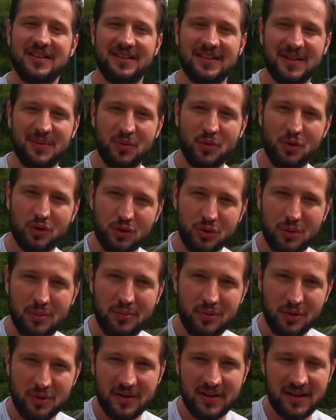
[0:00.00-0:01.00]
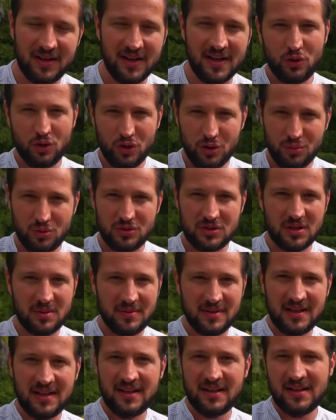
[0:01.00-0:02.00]
ettiği bir otomobil olarak günümüzde
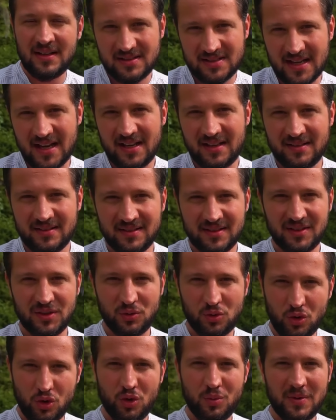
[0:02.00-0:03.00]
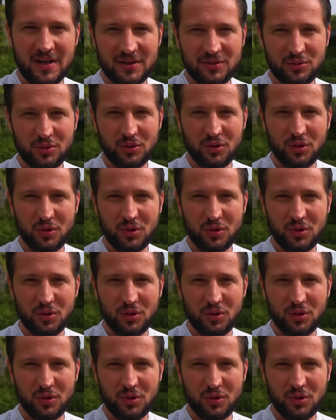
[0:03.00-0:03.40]
bile saygınlığını korumakta